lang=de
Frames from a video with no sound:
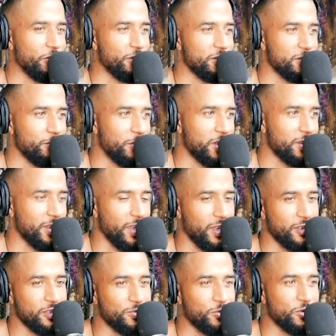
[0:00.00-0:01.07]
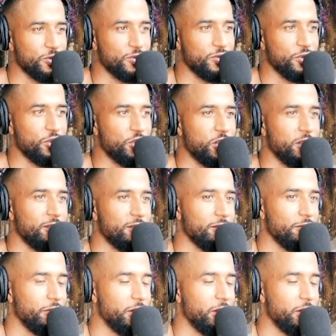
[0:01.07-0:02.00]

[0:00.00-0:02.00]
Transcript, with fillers: von diesem Materialismus-Shit,